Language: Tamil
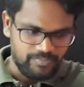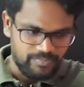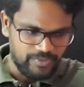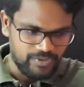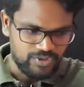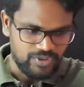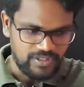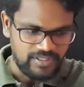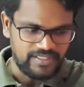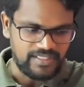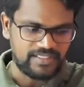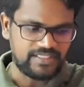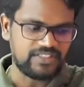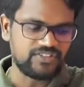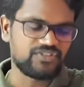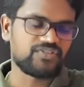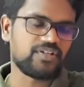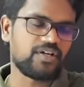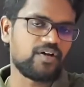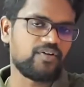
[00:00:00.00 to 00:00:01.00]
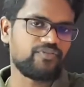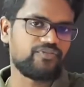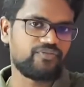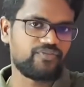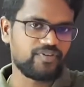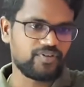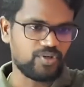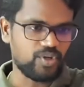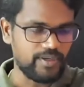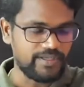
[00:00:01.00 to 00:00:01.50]
மியூச்சுவல் of ஆஃப்
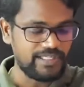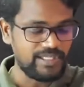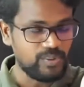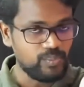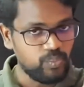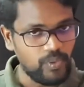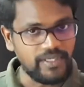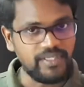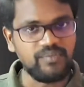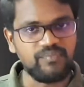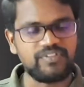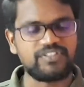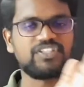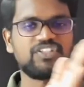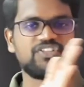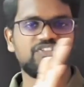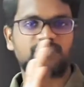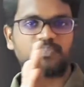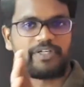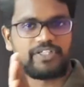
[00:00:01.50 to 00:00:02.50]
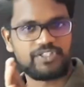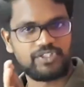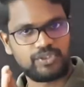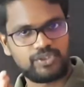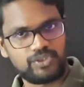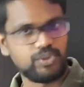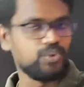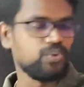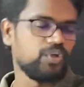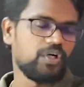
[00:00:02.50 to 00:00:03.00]
காயில் ஒன் வித் ரெஸ்பெக்ட்
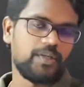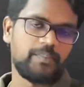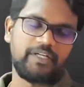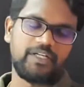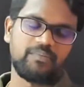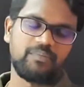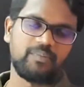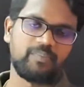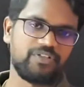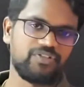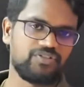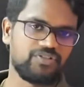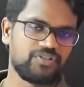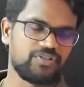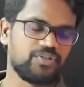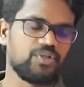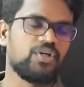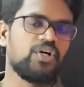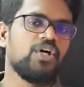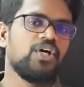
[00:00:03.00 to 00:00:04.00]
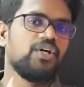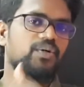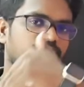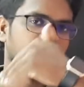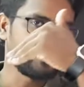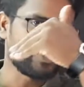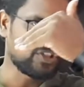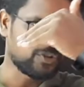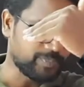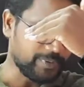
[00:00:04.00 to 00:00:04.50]
டூ அப்படின்னு நம்ம பேசியிருந்தோம்
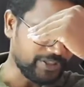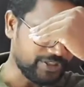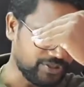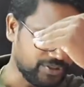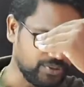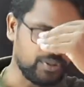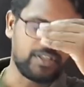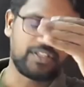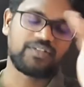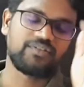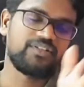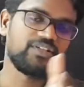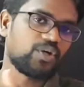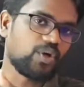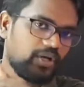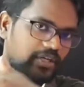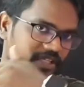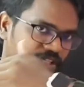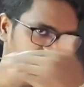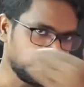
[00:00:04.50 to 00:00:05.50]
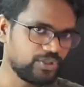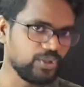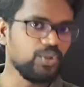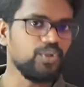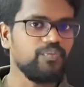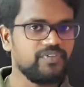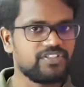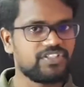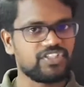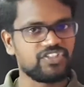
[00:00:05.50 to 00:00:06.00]
வித் respect to அதாவது காயில் டூ
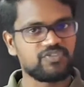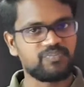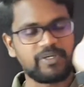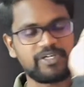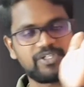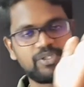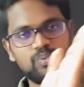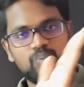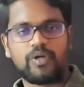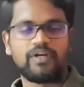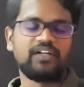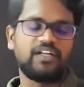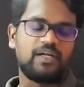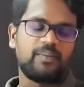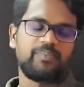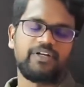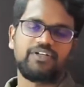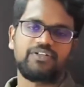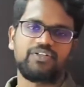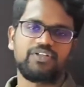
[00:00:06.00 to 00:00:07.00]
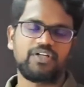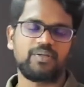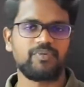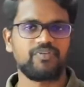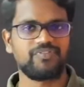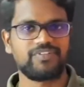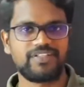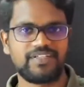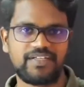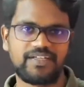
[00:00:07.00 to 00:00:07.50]
வித் ரெஸ்பெக்ட் to ஒன் அப்படிங்கறதை நம்ம
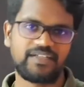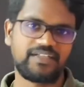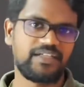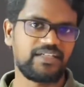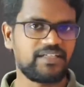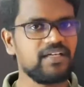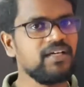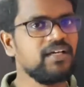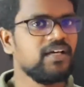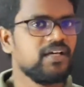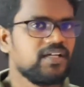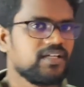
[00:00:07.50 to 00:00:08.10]
வந்து டீட்டெயில்டாக